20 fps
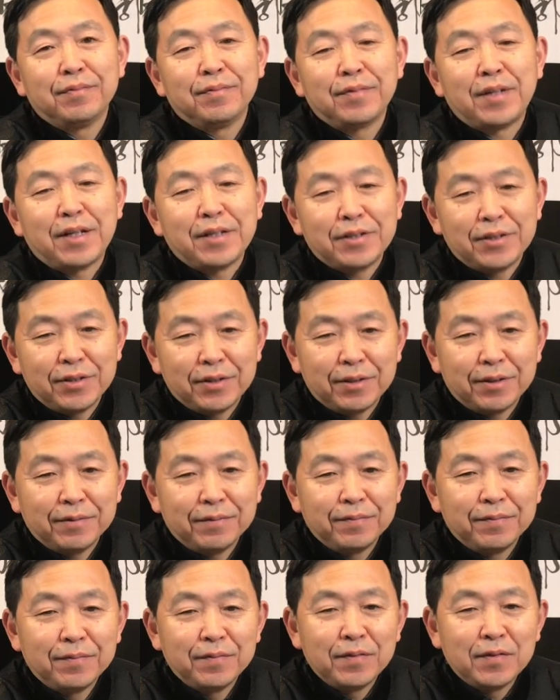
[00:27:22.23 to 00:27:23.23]
但是呢，
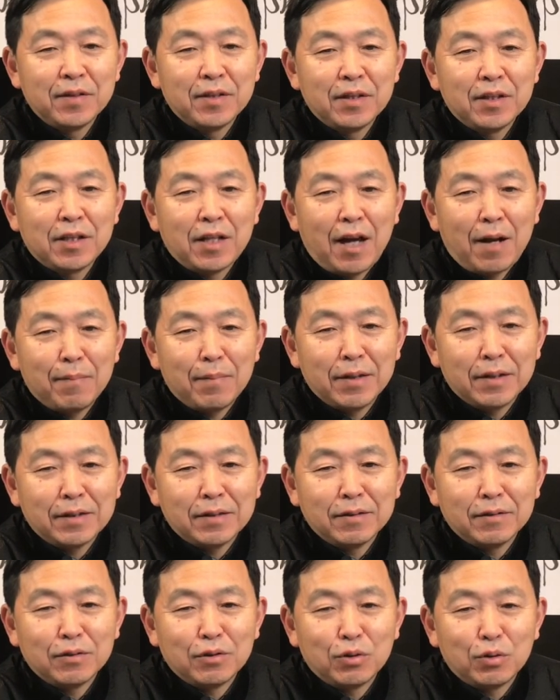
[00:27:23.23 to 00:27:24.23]
他
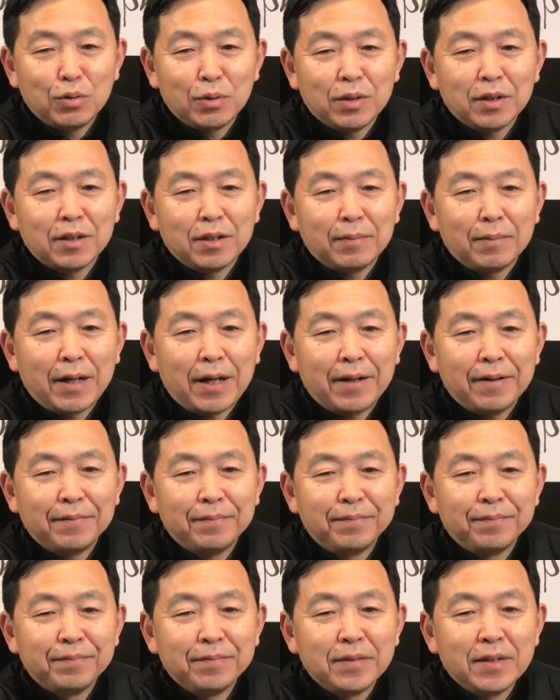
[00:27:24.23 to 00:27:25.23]
们觉得吧，
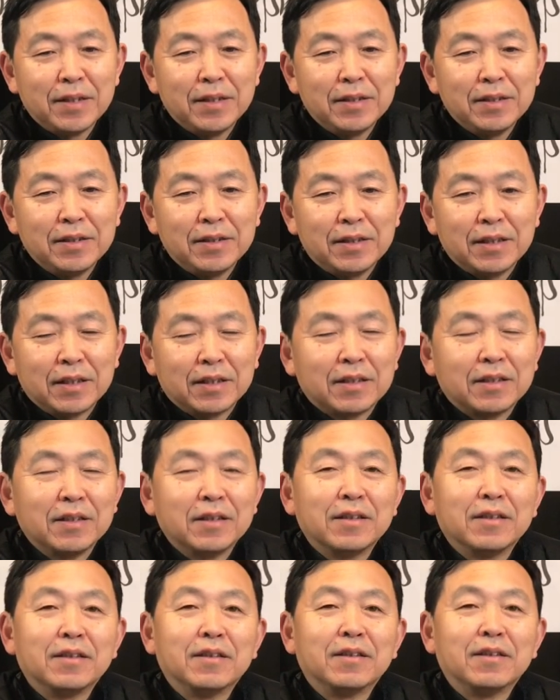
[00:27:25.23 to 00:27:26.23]
这
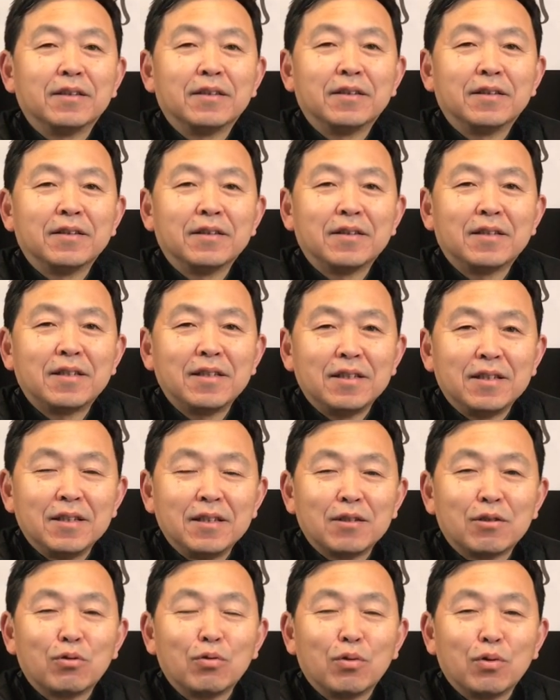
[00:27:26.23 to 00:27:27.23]
个自
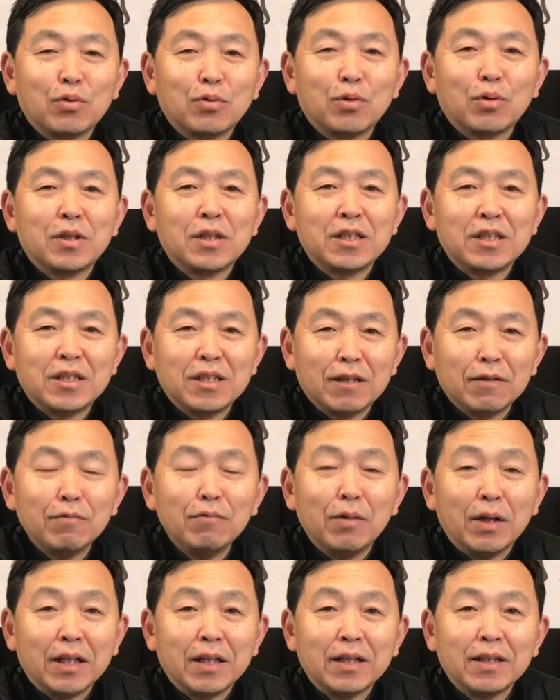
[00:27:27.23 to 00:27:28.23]
己所做的
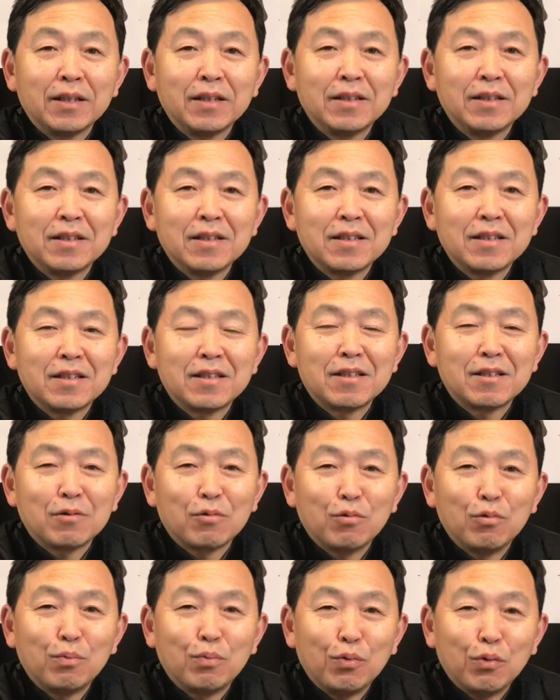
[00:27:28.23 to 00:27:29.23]
行为似
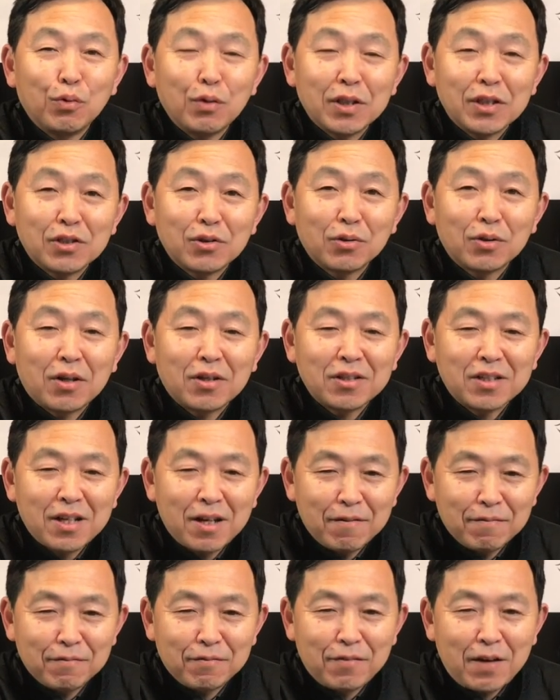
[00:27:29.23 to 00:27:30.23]
乎不会受到
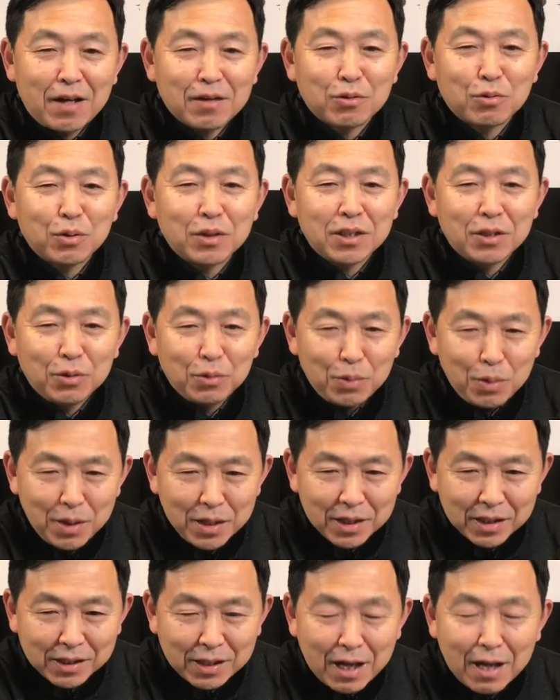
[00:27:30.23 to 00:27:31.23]
惩罚，所以
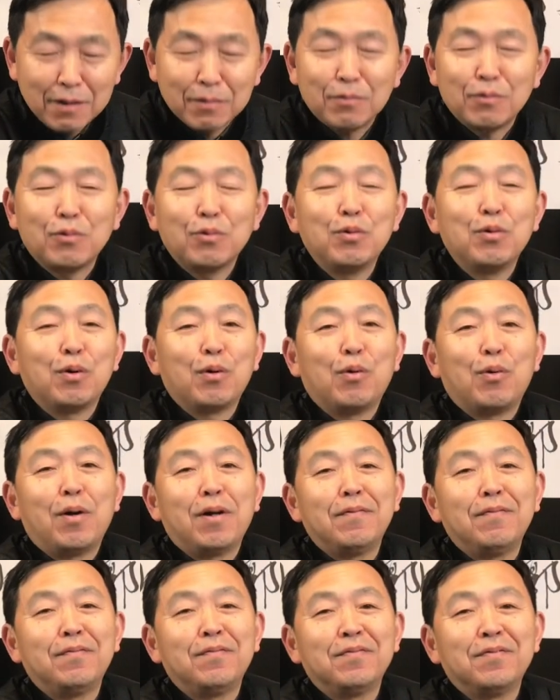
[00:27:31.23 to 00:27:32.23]
越干越
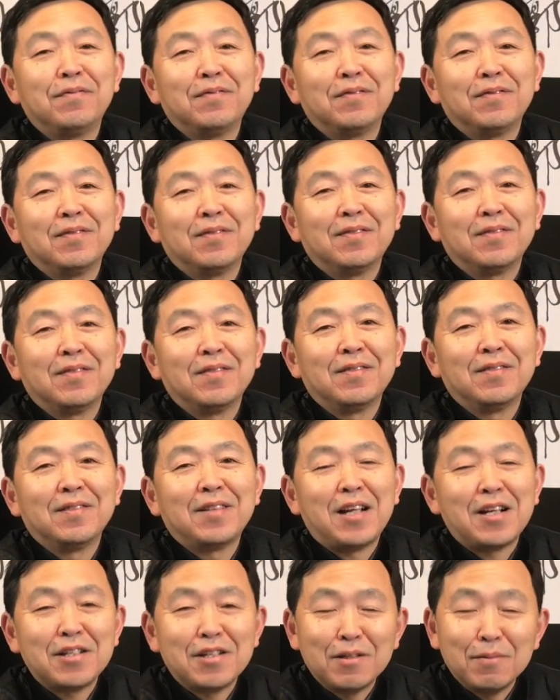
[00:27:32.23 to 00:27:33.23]
欢。
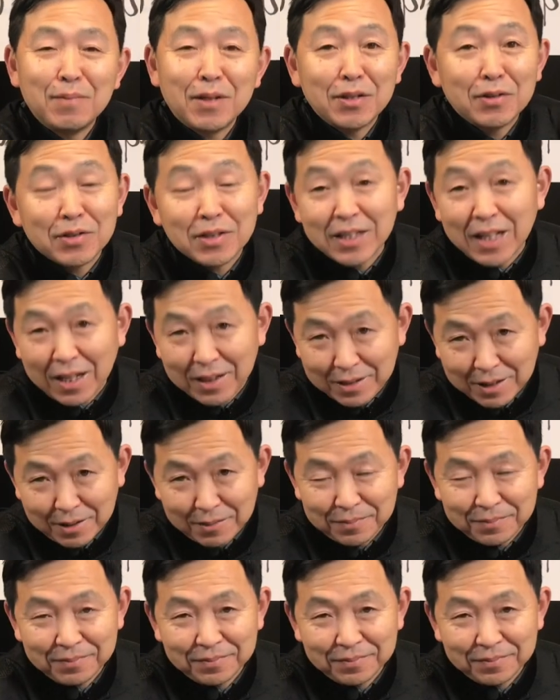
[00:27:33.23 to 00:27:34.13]
但是没有想到，